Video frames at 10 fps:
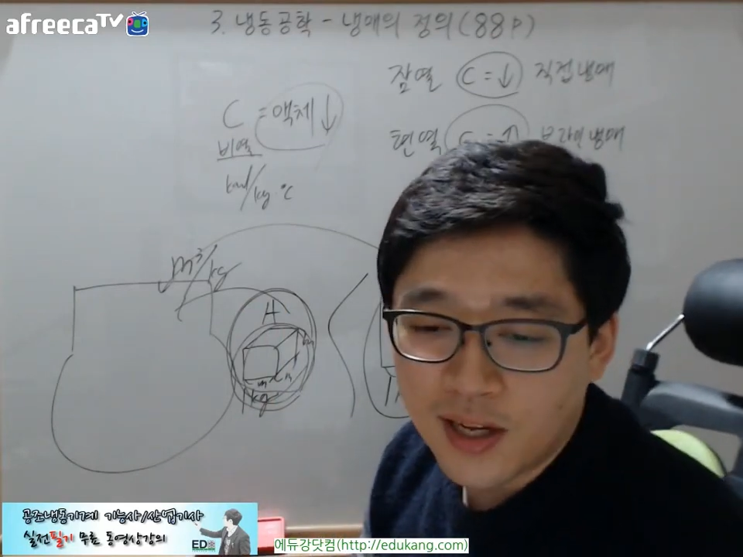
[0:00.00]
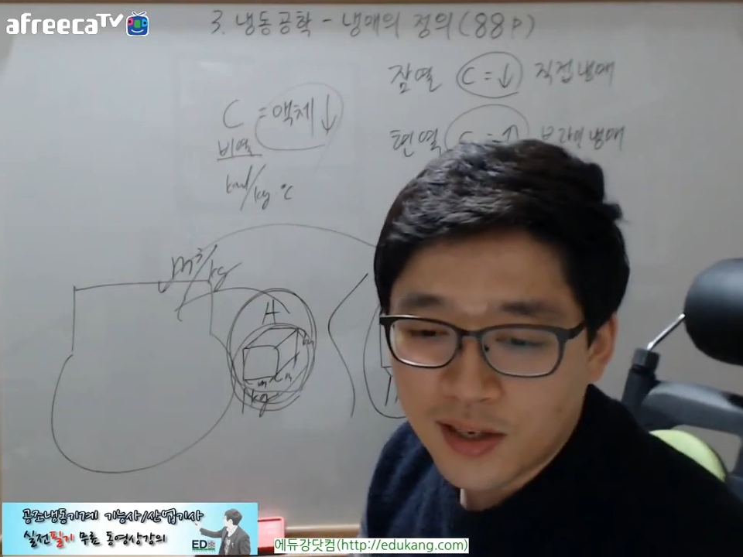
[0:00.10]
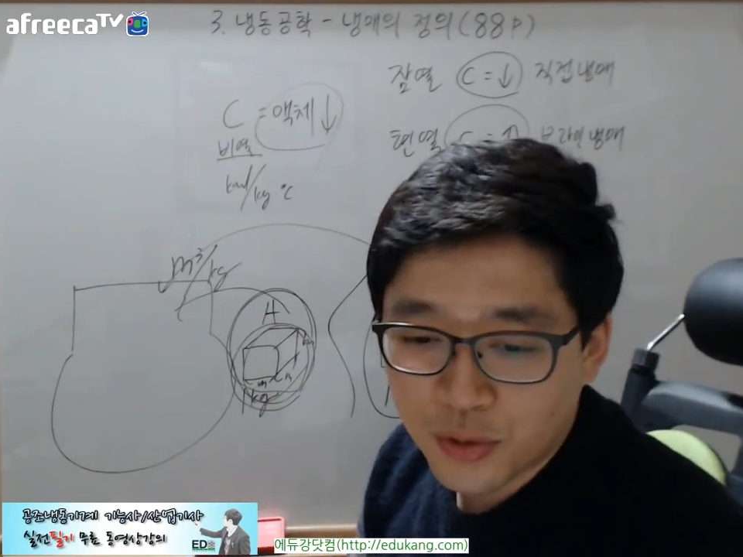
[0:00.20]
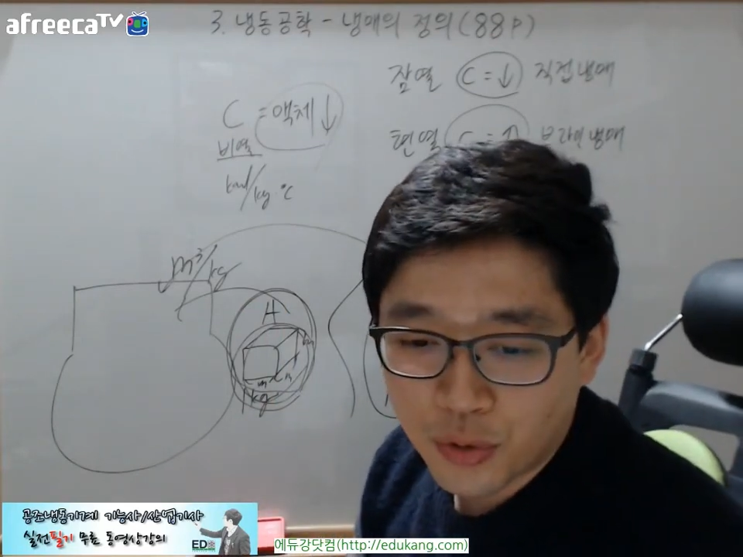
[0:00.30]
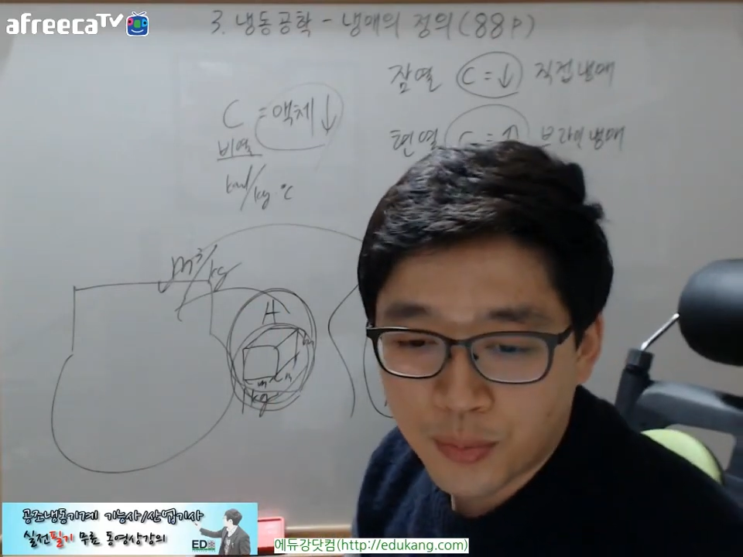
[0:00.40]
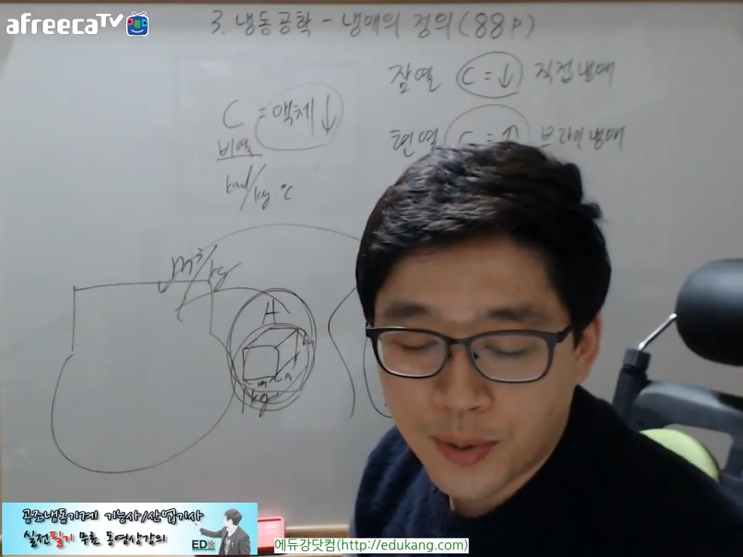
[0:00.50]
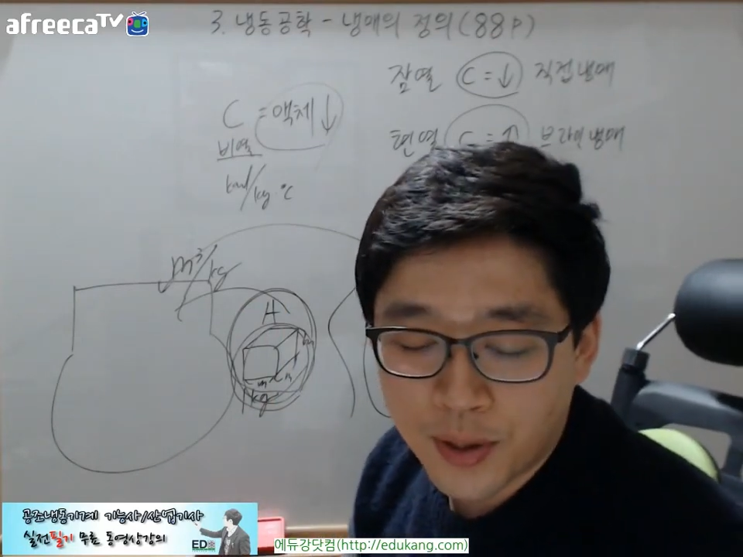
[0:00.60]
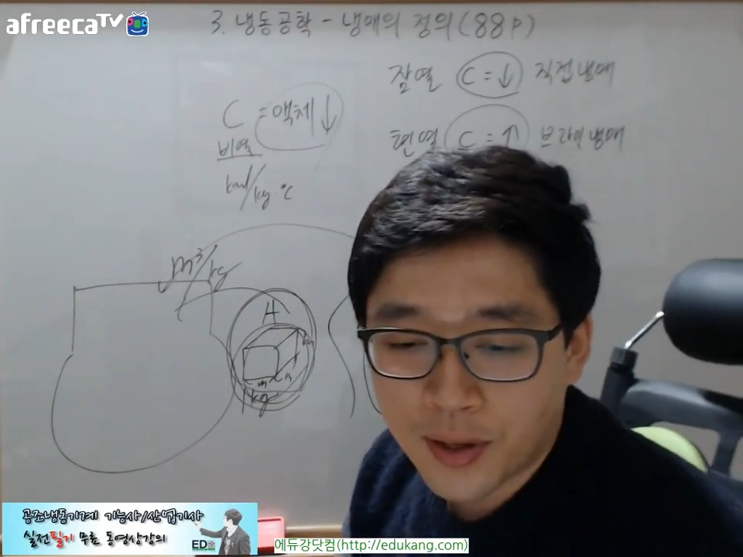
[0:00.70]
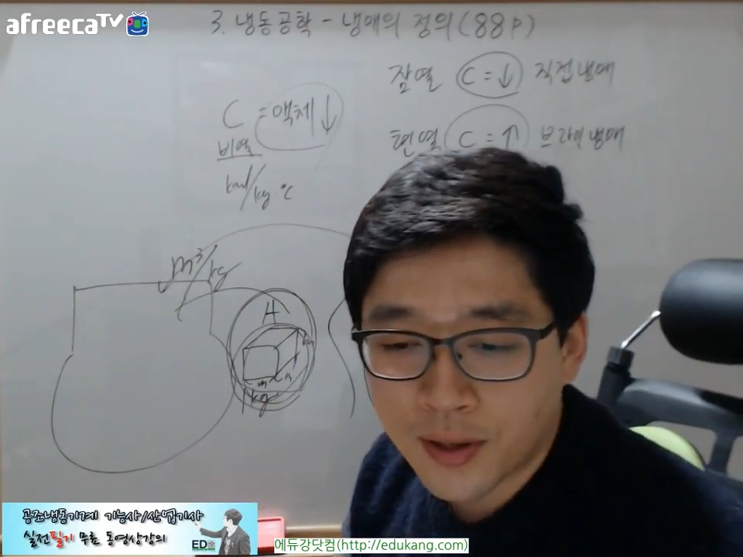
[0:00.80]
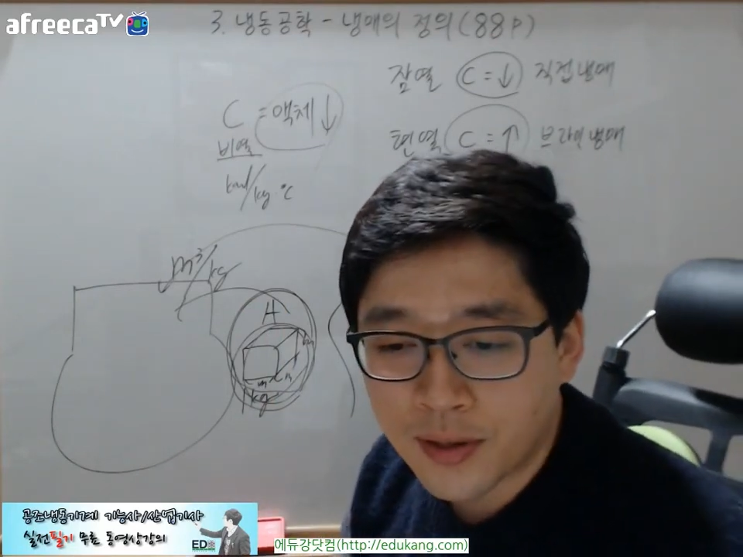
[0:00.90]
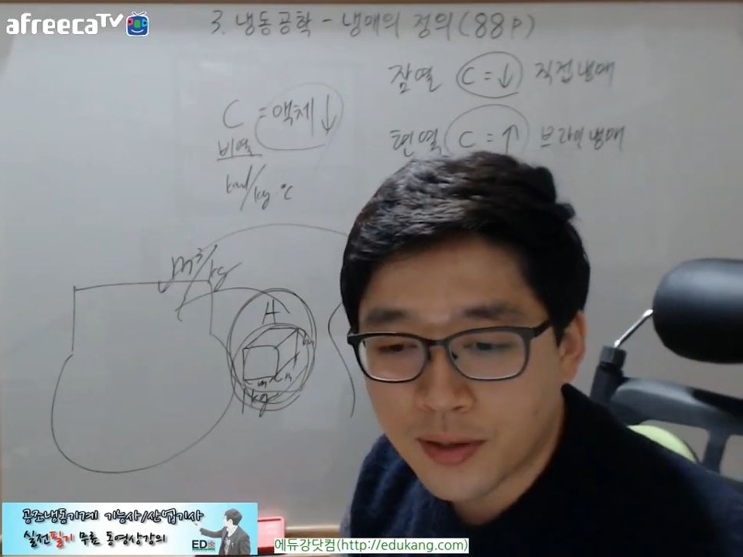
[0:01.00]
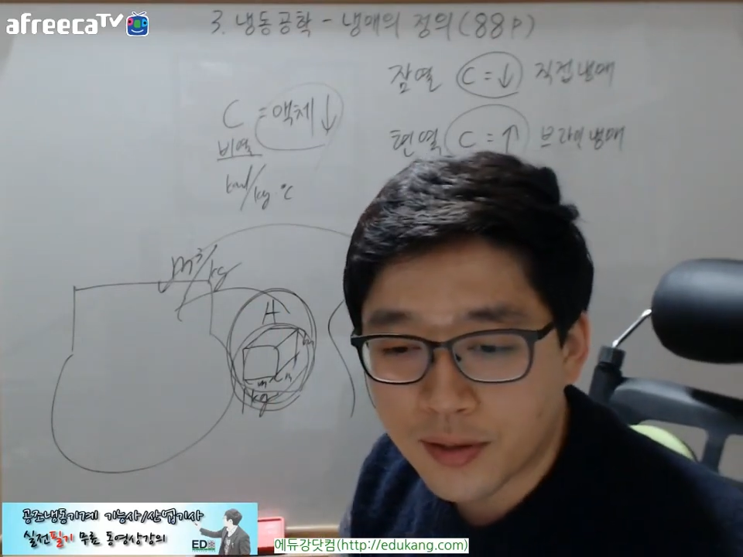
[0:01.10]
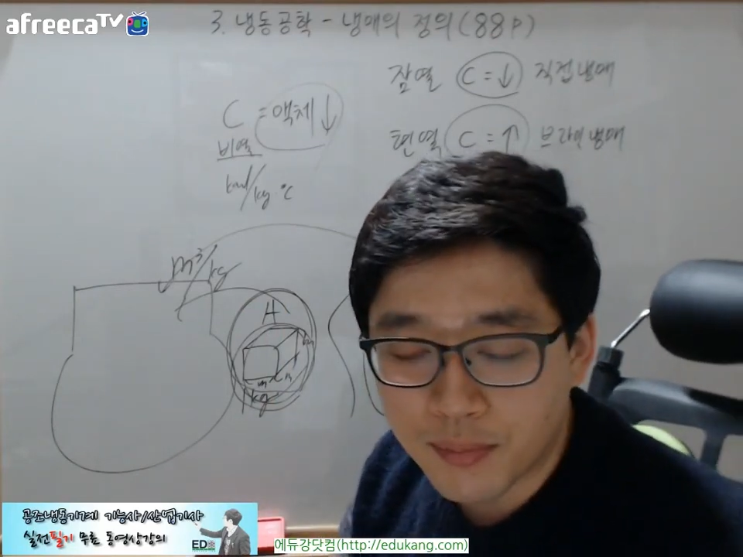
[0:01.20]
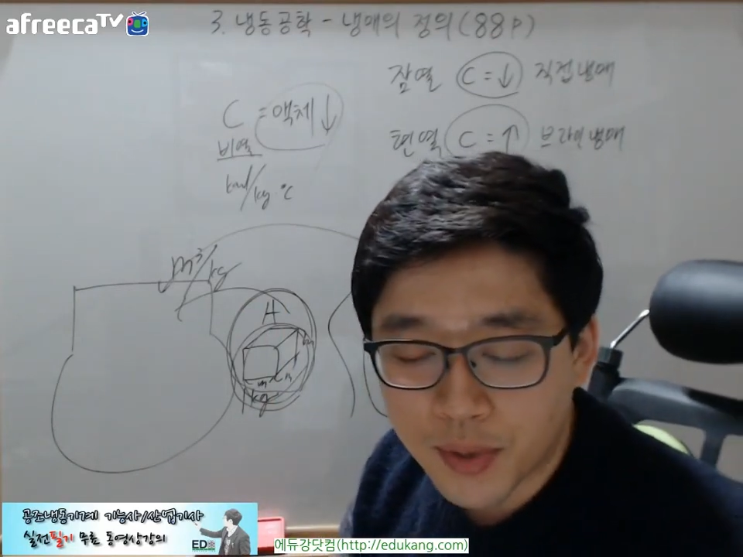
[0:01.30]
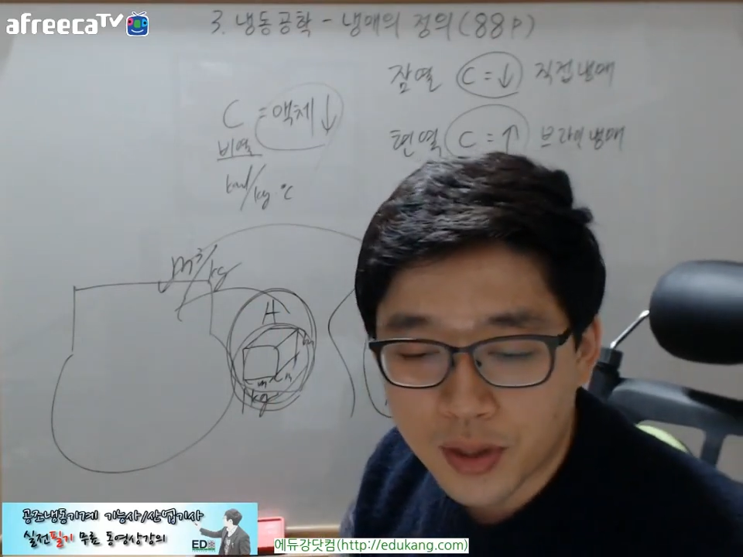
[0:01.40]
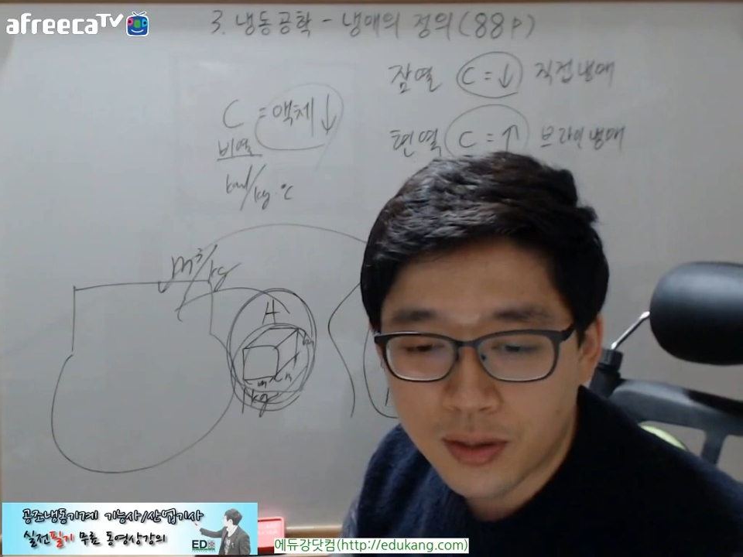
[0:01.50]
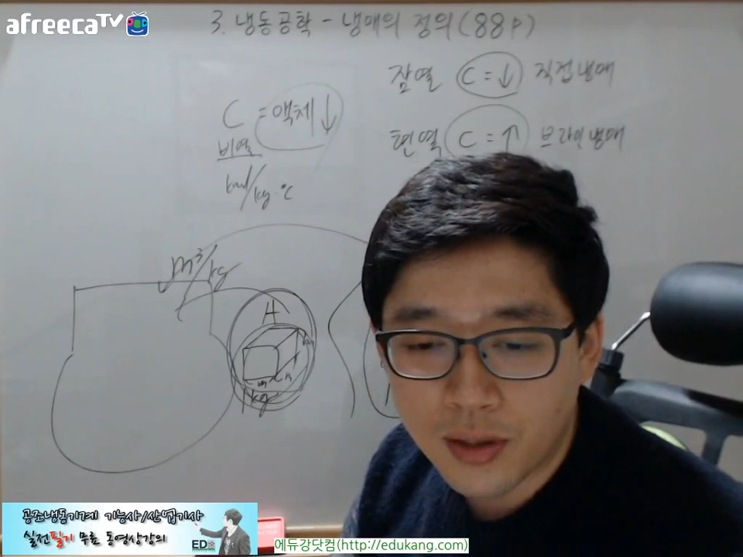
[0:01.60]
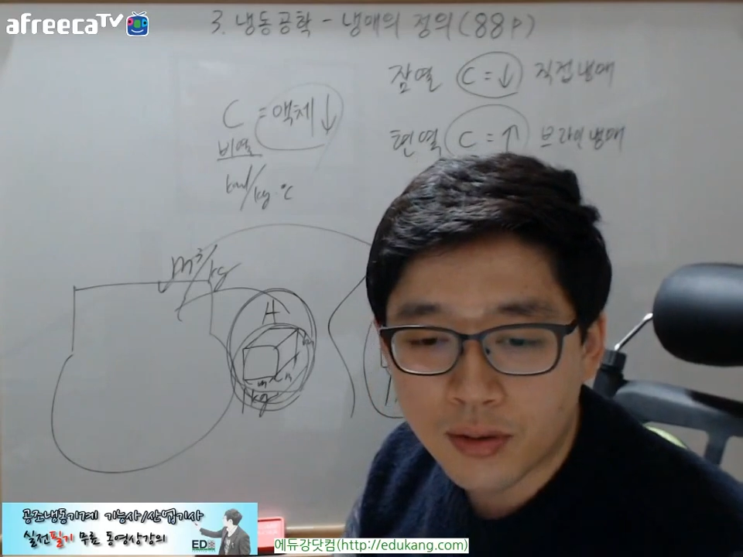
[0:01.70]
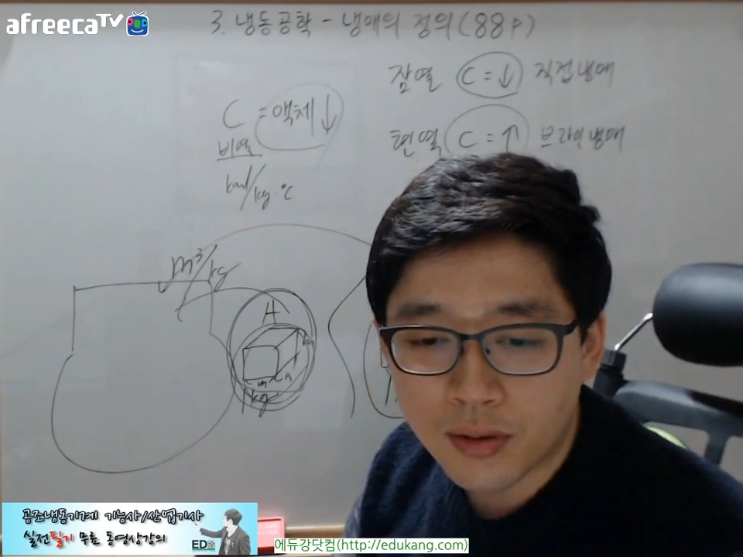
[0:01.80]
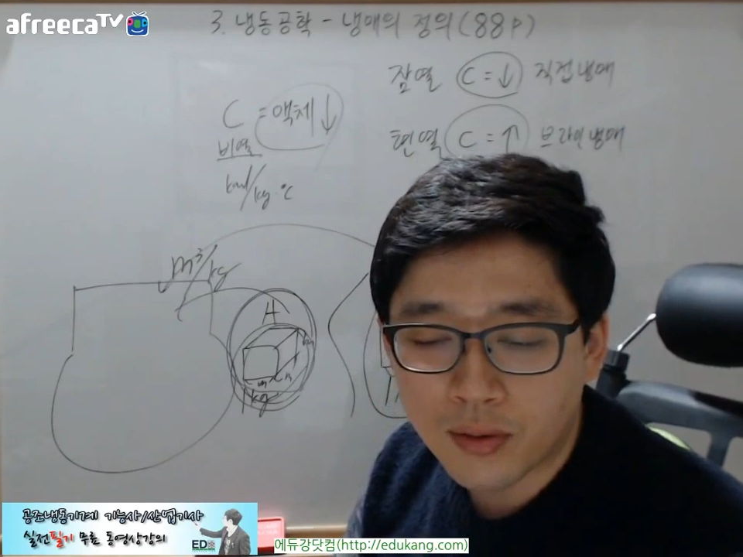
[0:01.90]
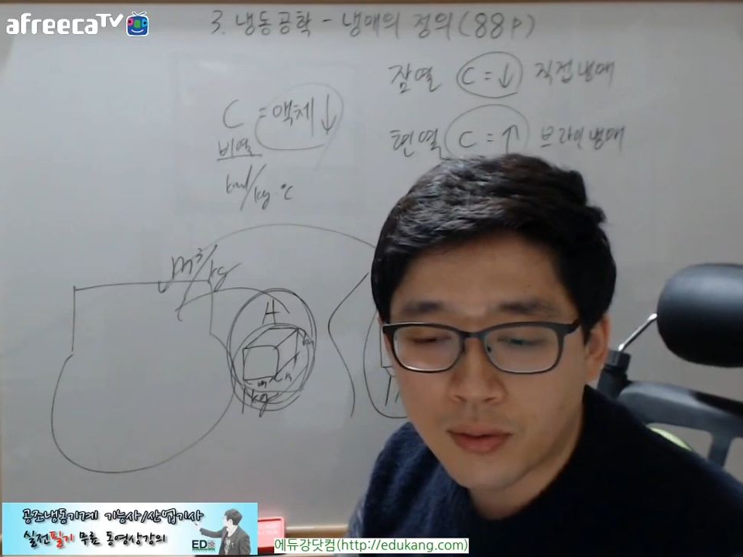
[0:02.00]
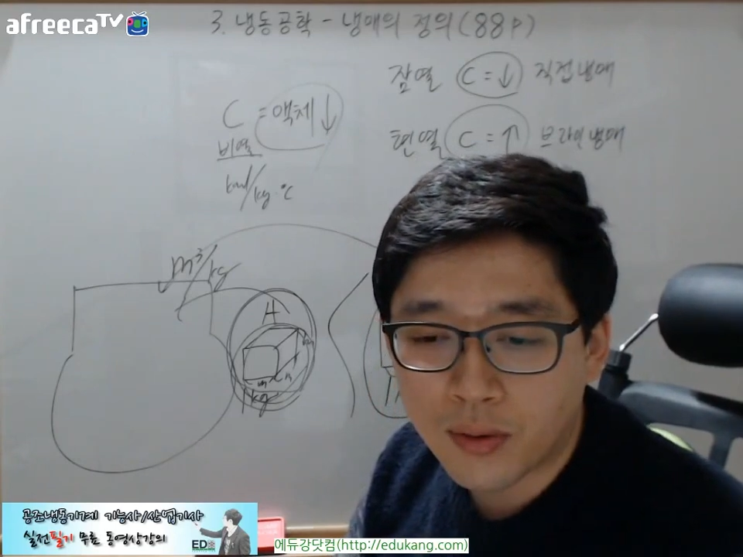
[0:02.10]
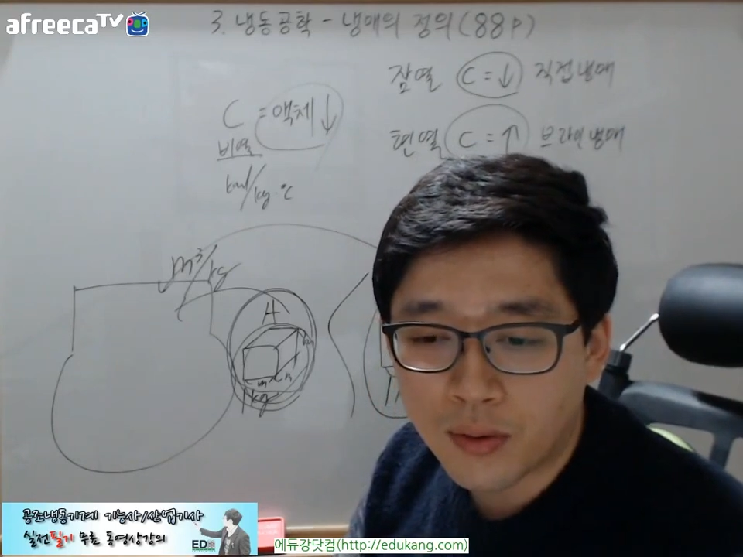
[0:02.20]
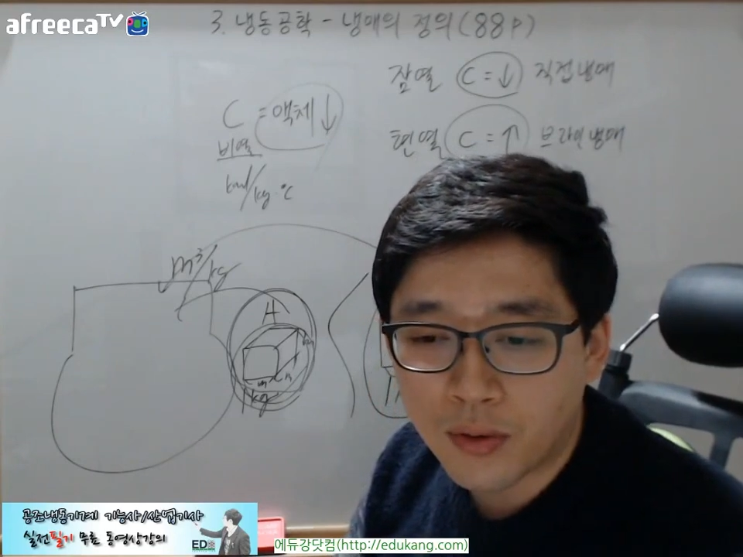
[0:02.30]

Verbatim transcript: 그래서 5번, 음, 어, 뭐 그런 내용이 되고,